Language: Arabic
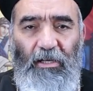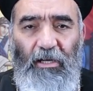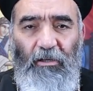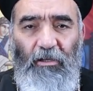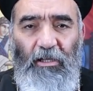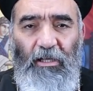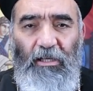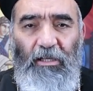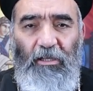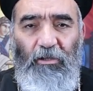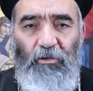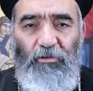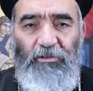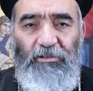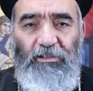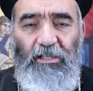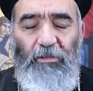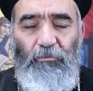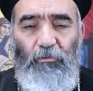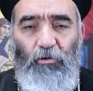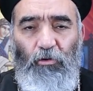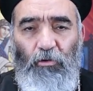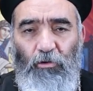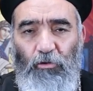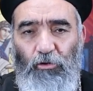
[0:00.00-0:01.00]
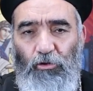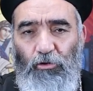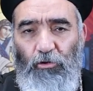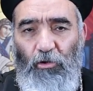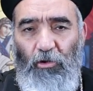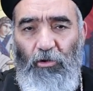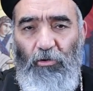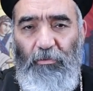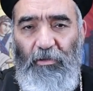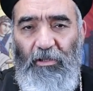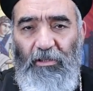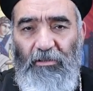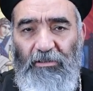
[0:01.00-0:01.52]
آه، قدام كل
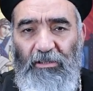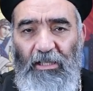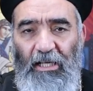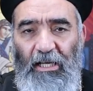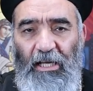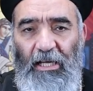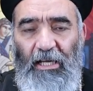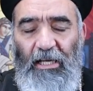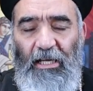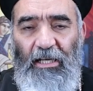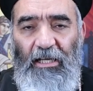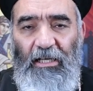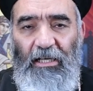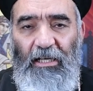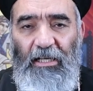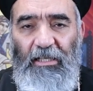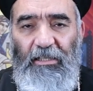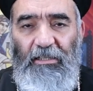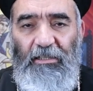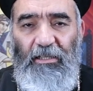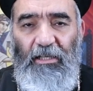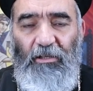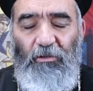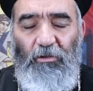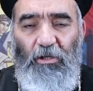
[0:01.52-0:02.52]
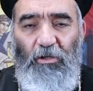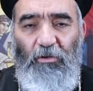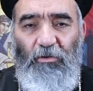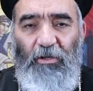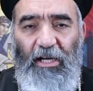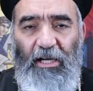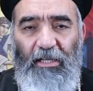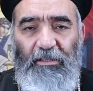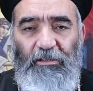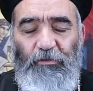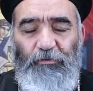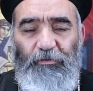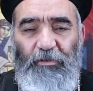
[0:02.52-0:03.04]
الصعوبات لكن لو هو
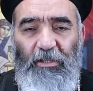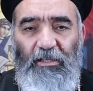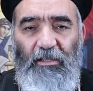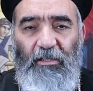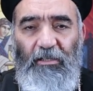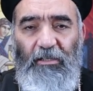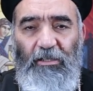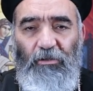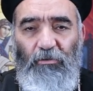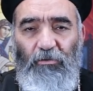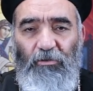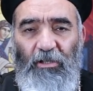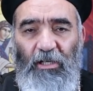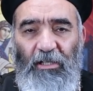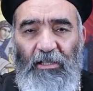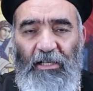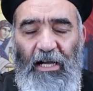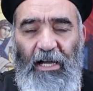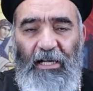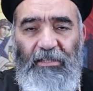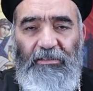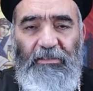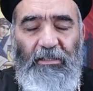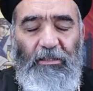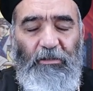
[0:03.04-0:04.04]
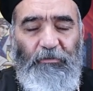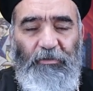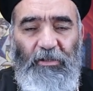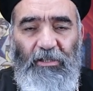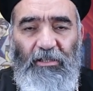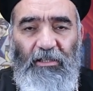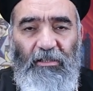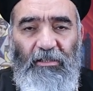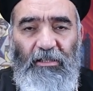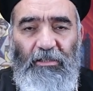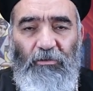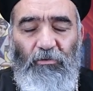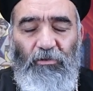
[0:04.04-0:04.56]
قاعد يفكر ليل ونهار قعدت انا
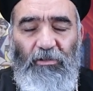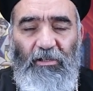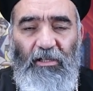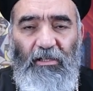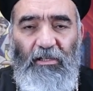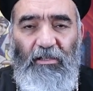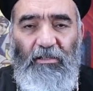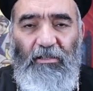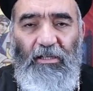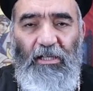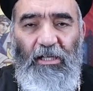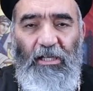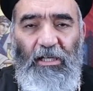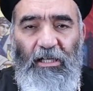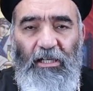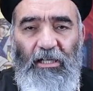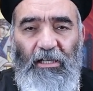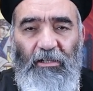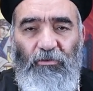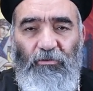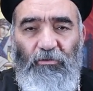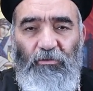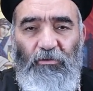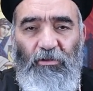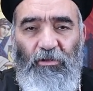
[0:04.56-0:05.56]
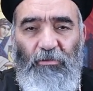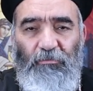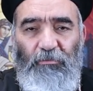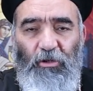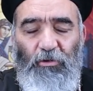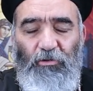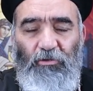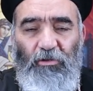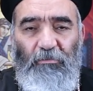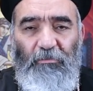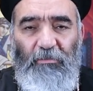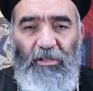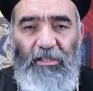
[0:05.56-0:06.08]
افكر ليل ونهار انه
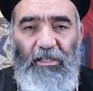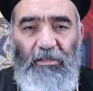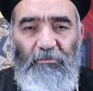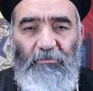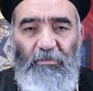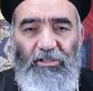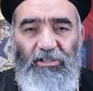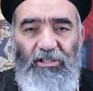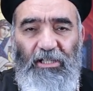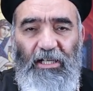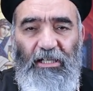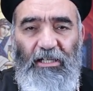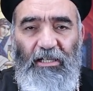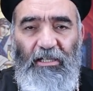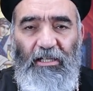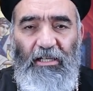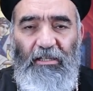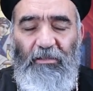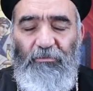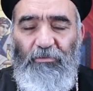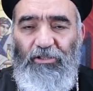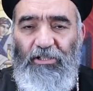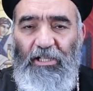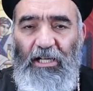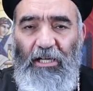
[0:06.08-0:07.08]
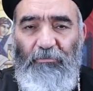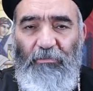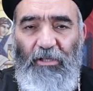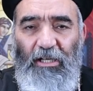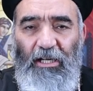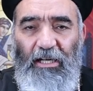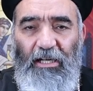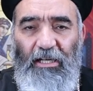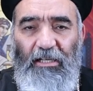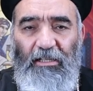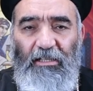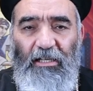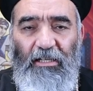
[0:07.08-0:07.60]
الموضوع مليان مشاكل انا مش هعمل
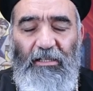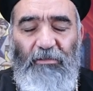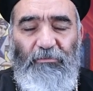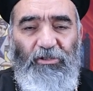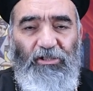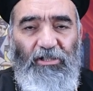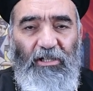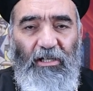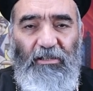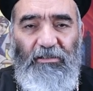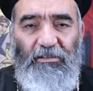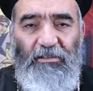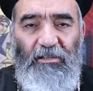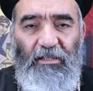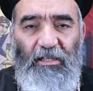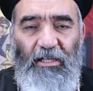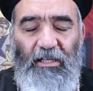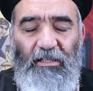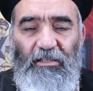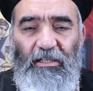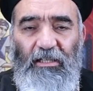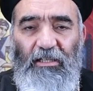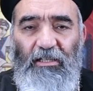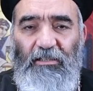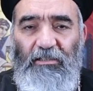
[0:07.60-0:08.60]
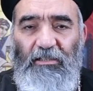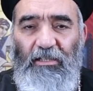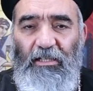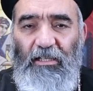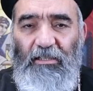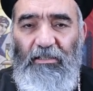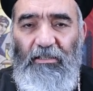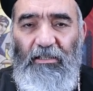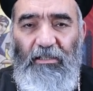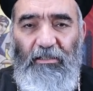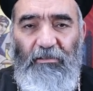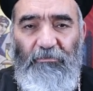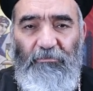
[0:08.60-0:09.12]
حاجه انا مش هقدر انا
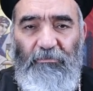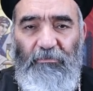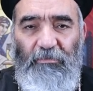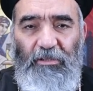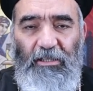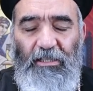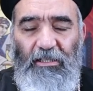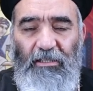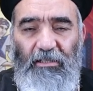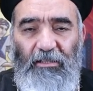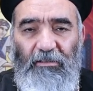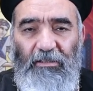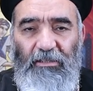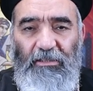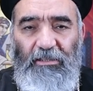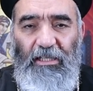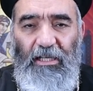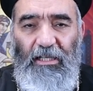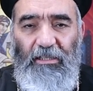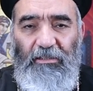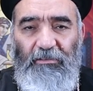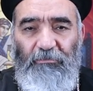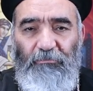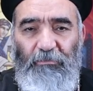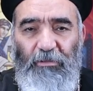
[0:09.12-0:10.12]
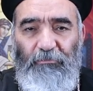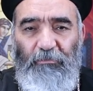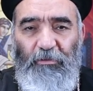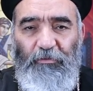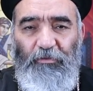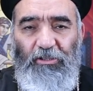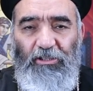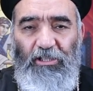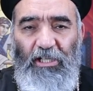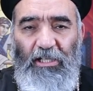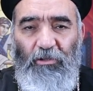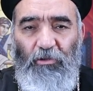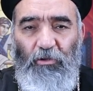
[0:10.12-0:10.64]
انا آه، يعني
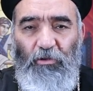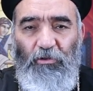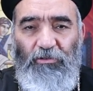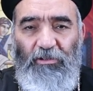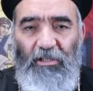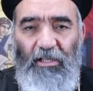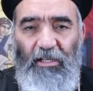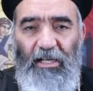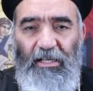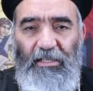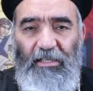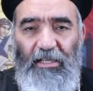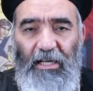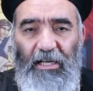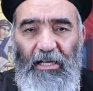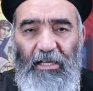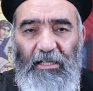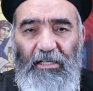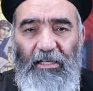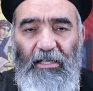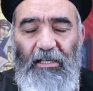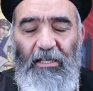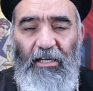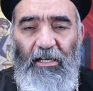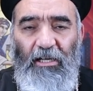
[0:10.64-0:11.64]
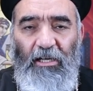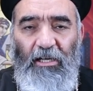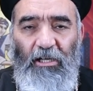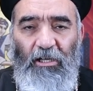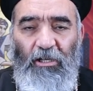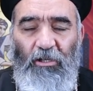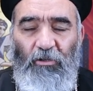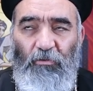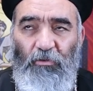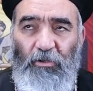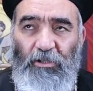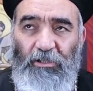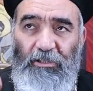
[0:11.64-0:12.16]
مفيش اي قدره لاي حاجه
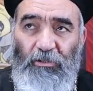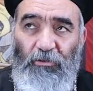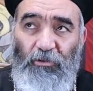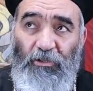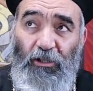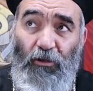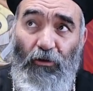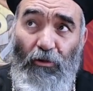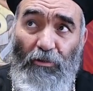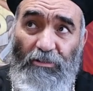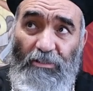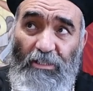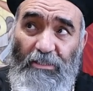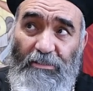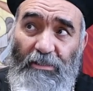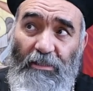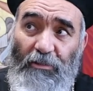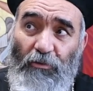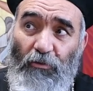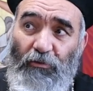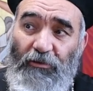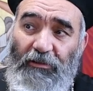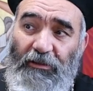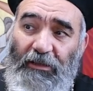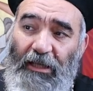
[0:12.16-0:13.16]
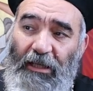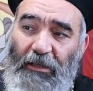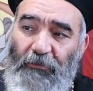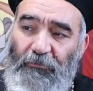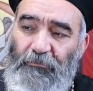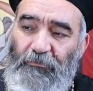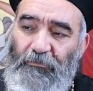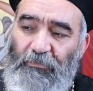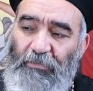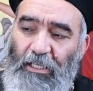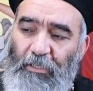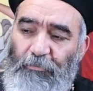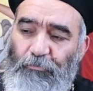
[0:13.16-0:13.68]
ويقعد يسرد
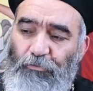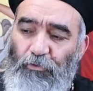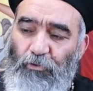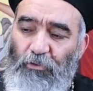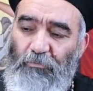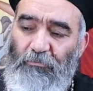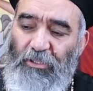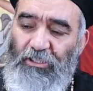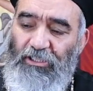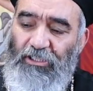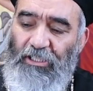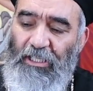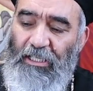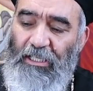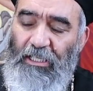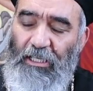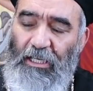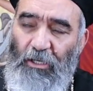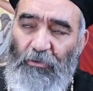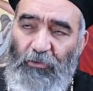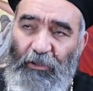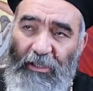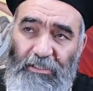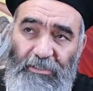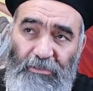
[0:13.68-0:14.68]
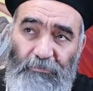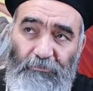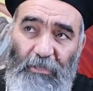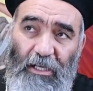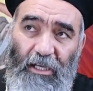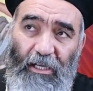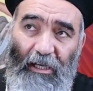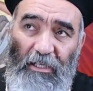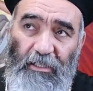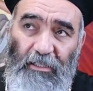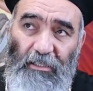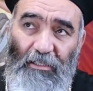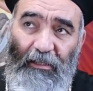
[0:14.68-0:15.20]
قدام نفسه المشاكل او
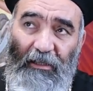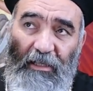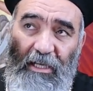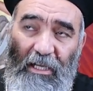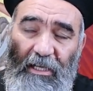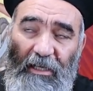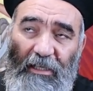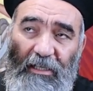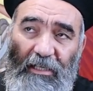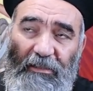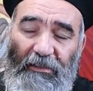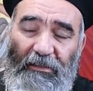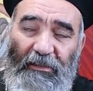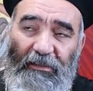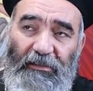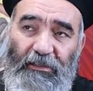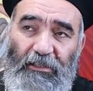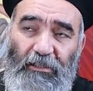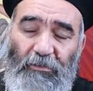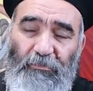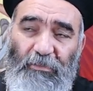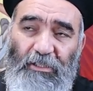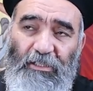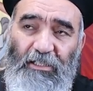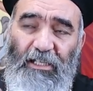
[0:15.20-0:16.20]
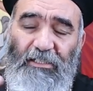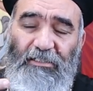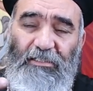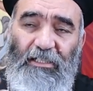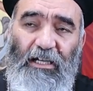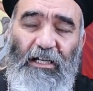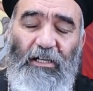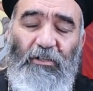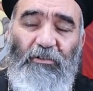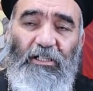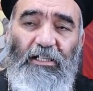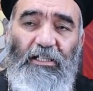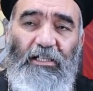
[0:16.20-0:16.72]
يسمع لحاجات كتير من ناس
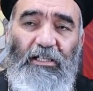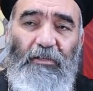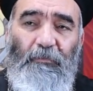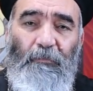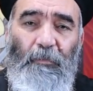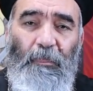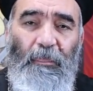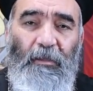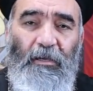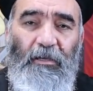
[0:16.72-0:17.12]
حواليه